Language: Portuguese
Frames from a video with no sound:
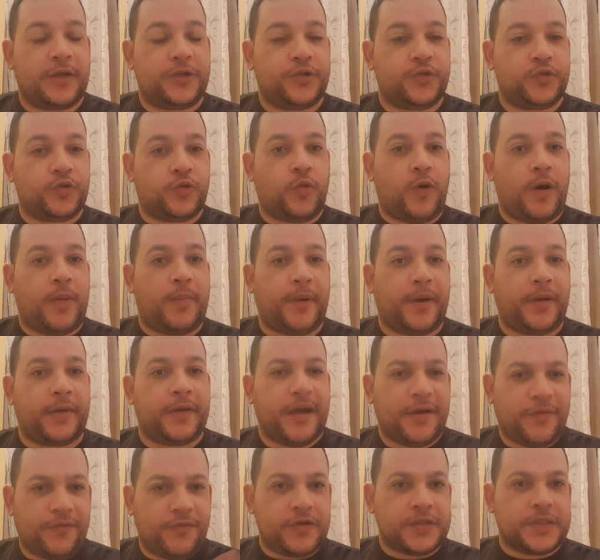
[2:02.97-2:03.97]
junto com a mãe. O
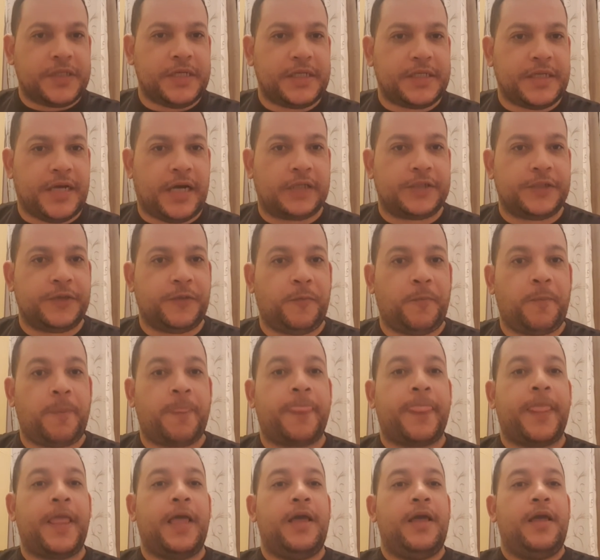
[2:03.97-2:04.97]
que é que vocês acham?
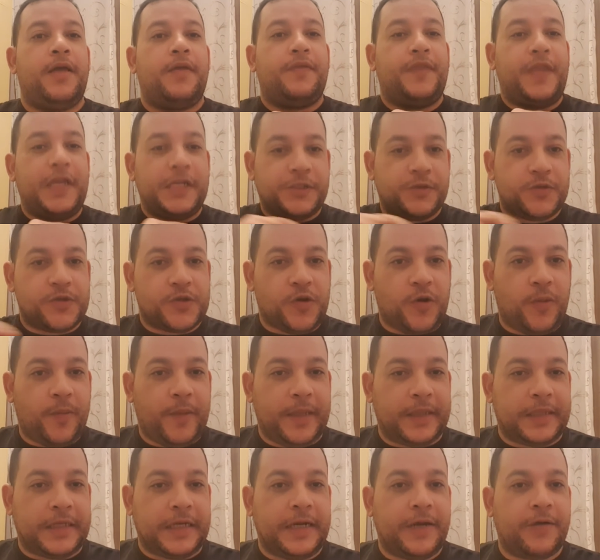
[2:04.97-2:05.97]
Deixe nos
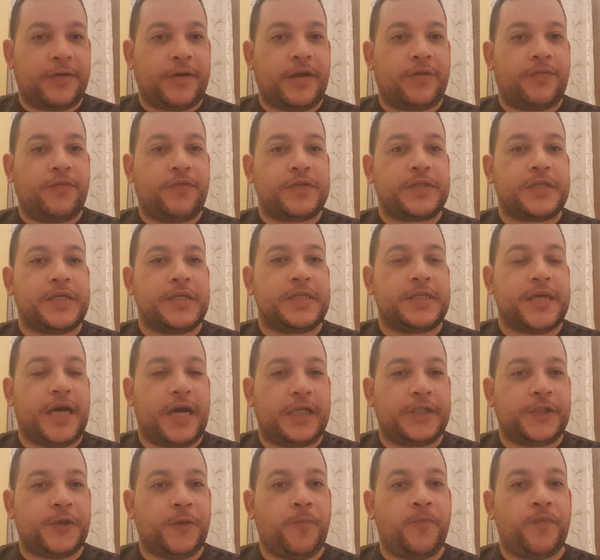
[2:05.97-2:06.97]
comentários aí o que, é que vocês
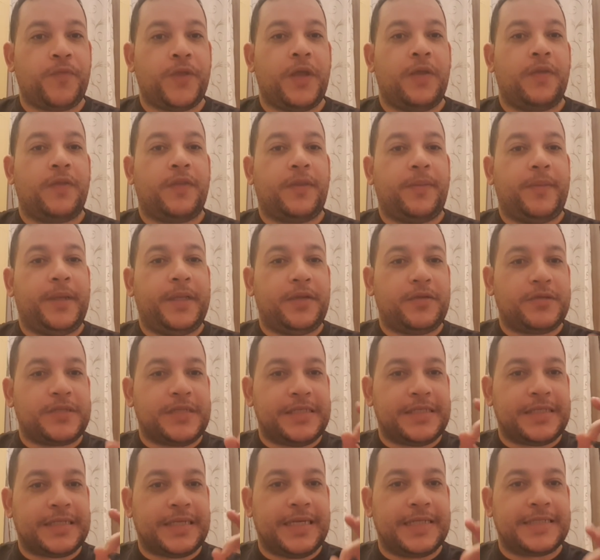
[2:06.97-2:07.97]
acham. Também não se
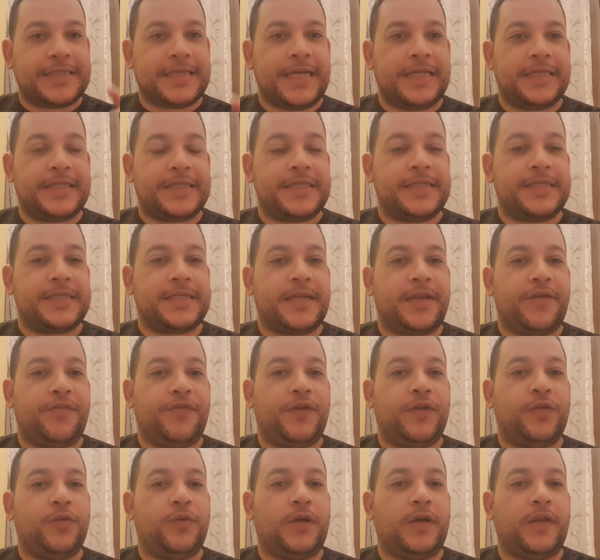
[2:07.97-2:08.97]
esqueça aí de se
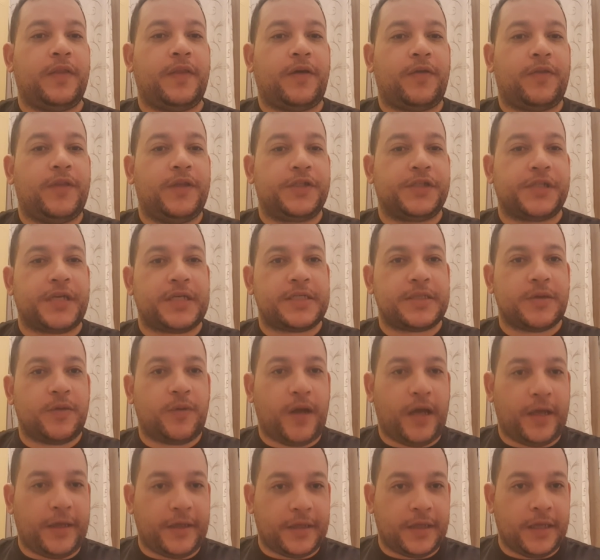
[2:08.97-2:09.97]
inscrever no canal, deixar seu
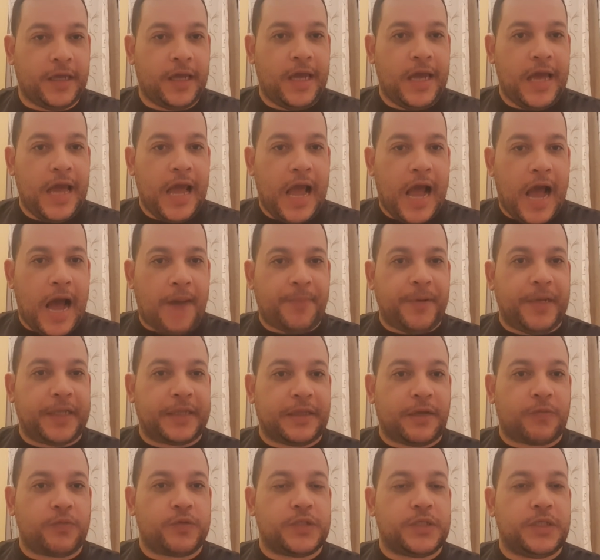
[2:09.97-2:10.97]
like,
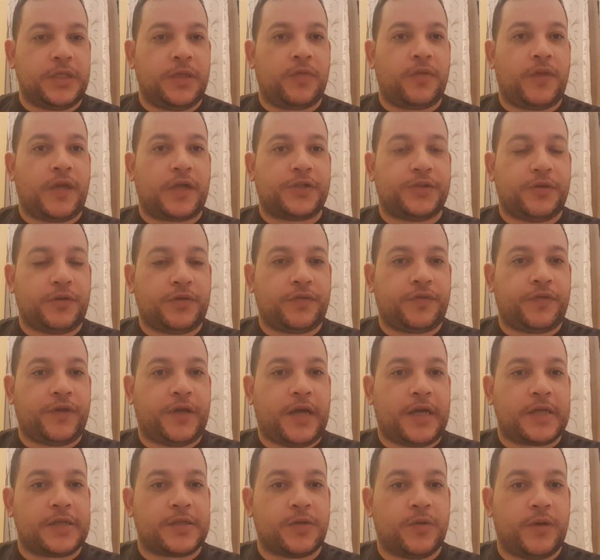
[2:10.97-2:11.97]
apertar o sininho das
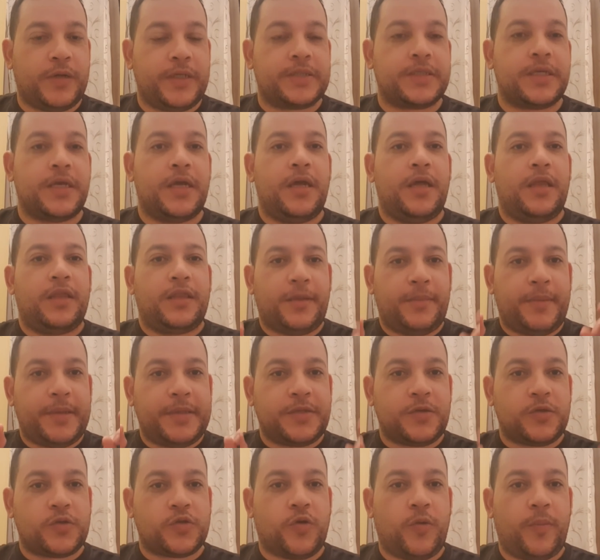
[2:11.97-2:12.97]
notificações, também
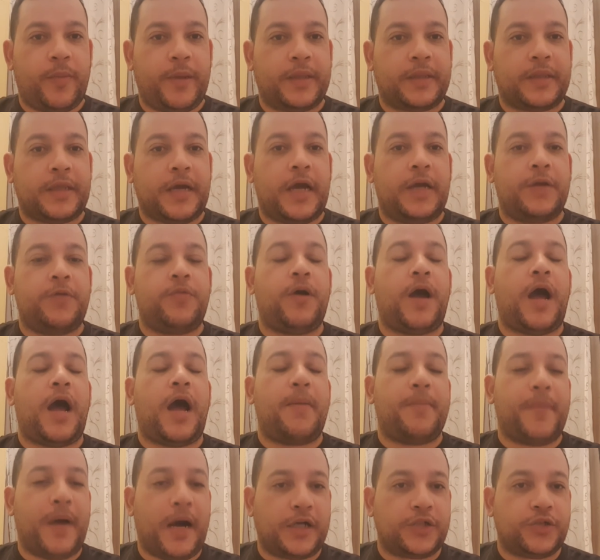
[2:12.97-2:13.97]
seus comentários
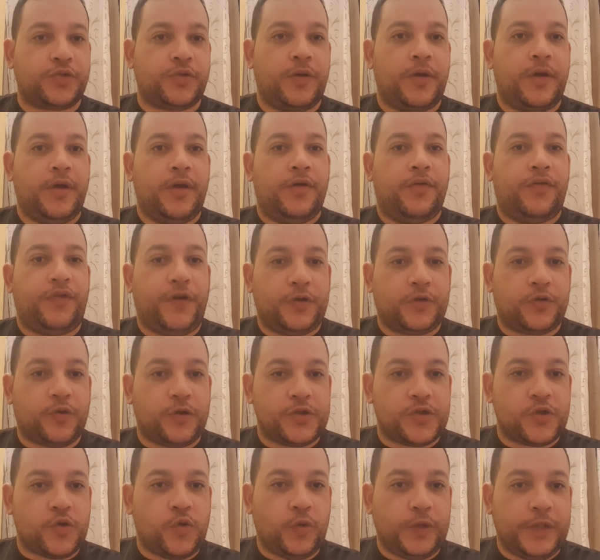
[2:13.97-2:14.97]
abaixo. Fiquem
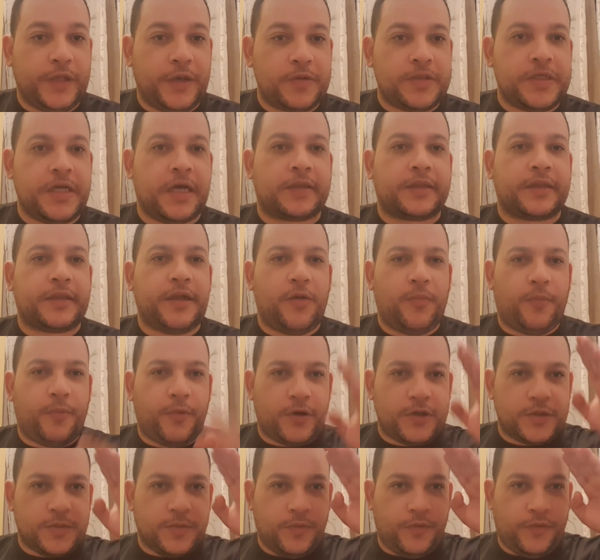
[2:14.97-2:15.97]
todos com Deus e até o
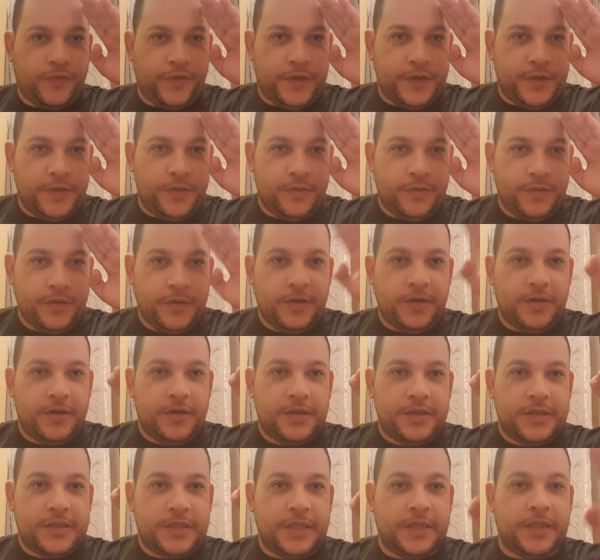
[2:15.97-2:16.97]
próximo vídeo,
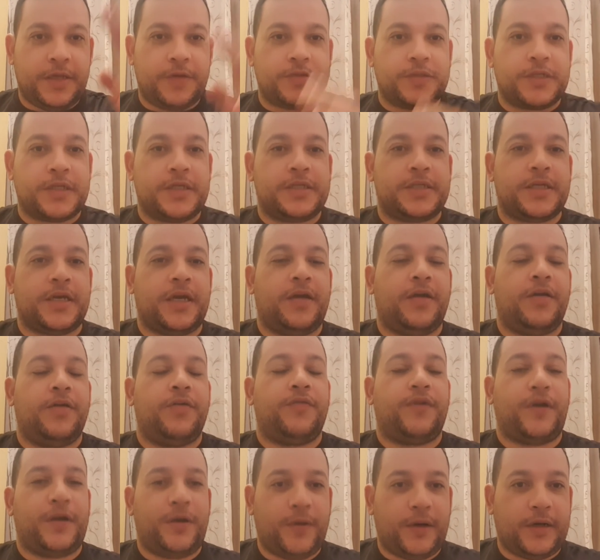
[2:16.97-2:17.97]
se Deus quiser.
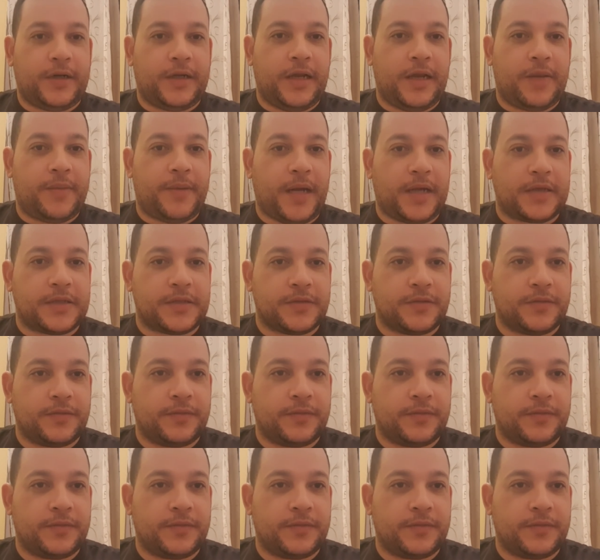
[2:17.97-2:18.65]
Valeu, aquele abraço.